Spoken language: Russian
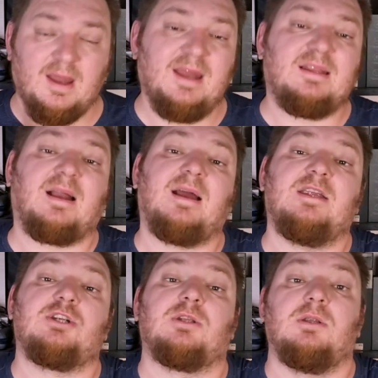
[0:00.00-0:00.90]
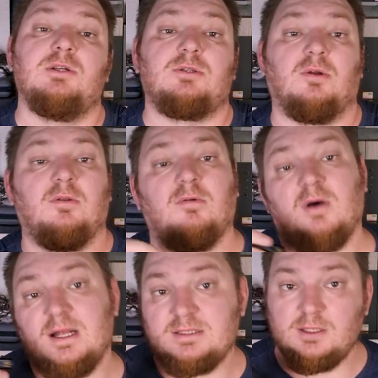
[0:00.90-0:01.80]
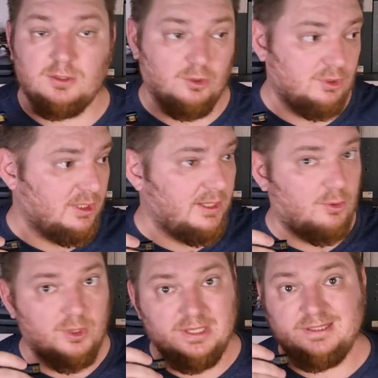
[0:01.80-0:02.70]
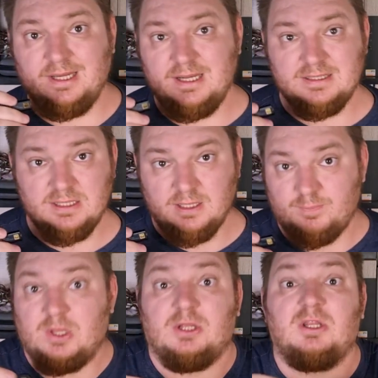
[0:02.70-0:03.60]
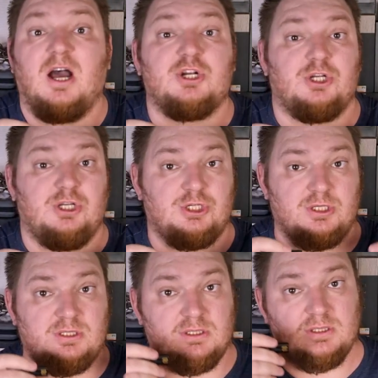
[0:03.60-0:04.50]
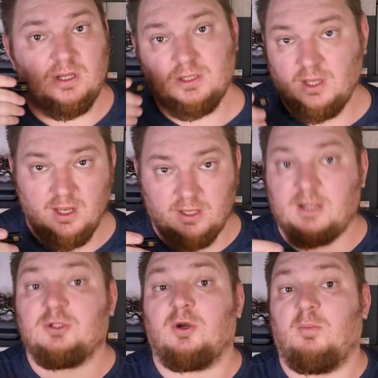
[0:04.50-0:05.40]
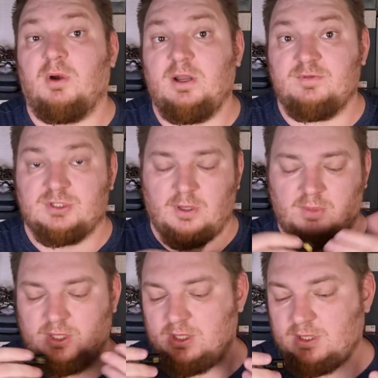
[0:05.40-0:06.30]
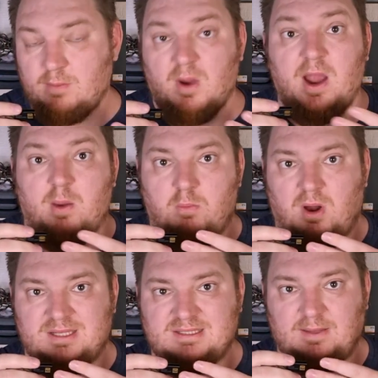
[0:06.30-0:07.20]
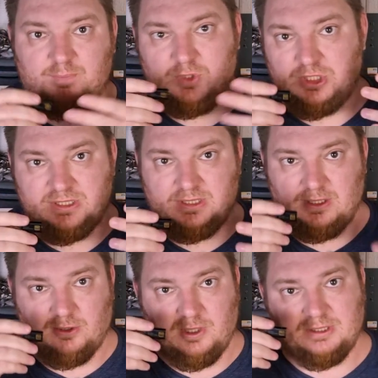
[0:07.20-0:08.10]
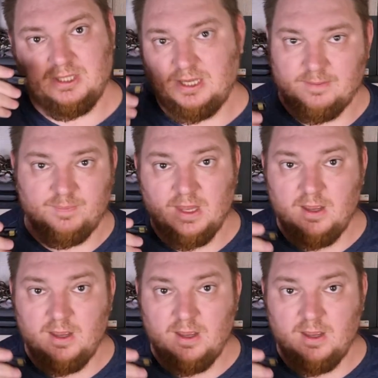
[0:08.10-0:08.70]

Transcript: Это, конечно, не 120, но и далеко не 30 и даже не 60, которые были в знаменитом iBassa DC-03.